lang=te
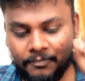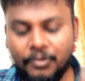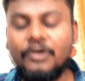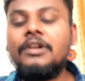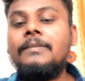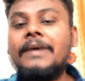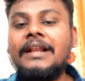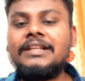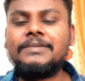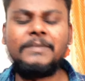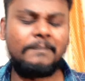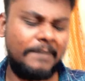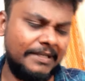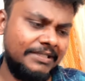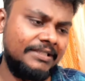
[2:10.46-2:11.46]
పోల్ మేనేజ్
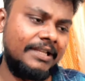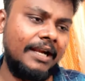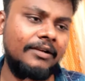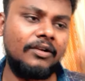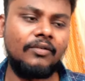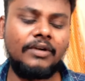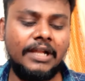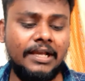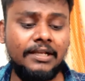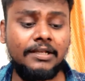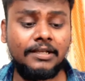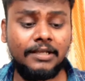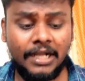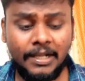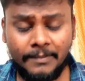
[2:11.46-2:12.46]
ప్రతి దాంట్లో కూడా
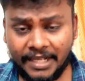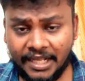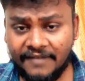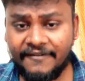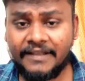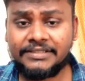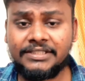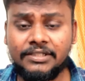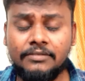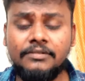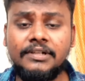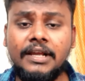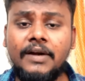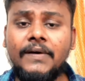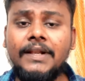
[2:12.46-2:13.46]
మెగా ఫ్యాన్స్
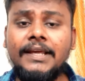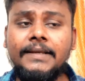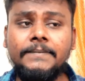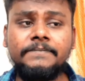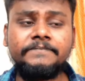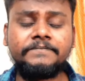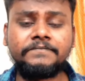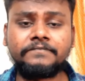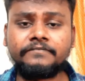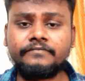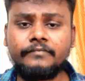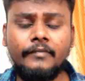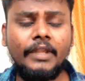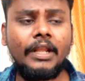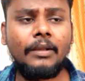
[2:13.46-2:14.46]
ఇంక్లూడ్ కావాలా
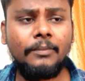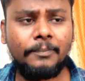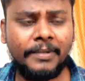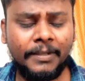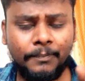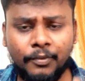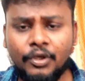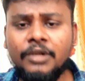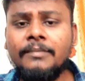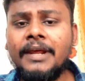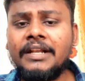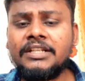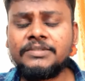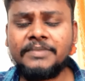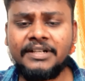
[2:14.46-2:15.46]
పోల్
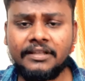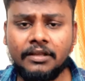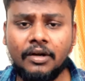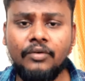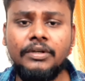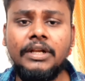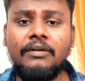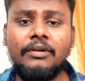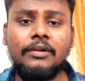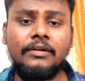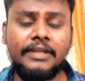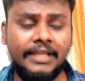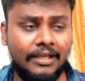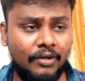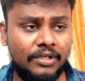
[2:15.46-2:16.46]
మేనేజ్మెంట్ గ్రౌండ్ లెవెల్లో
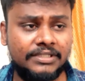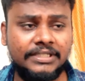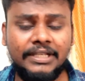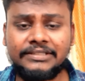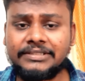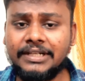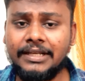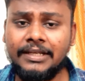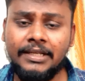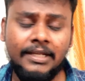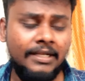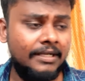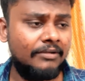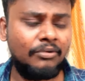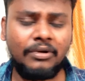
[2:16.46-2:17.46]
ఇంకా వర్క్ చేయాల్సిన
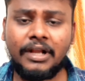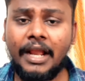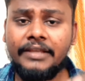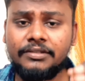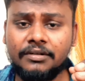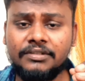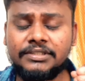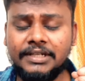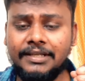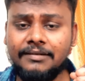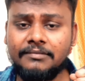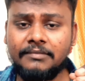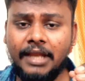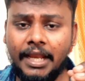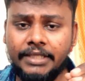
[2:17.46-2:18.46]
ఇంకొక ఐదు రోజులే
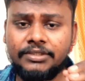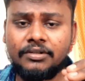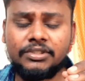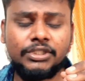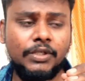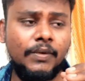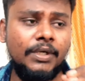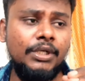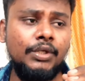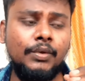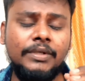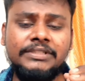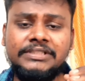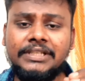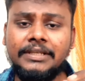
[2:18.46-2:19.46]
ఐదు రోజులు ఒళ్ళు
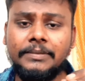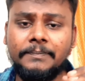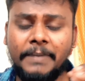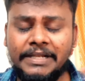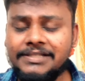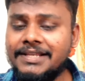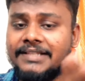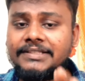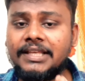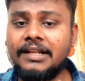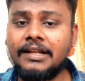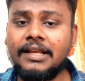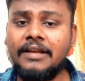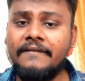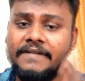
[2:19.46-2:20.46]
వంచి పనిచేస్తే
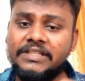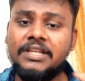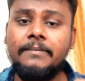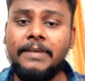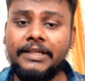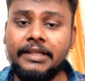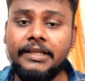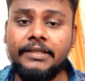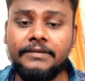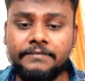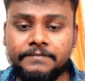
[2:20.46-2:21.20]
కనుక విజయం అందే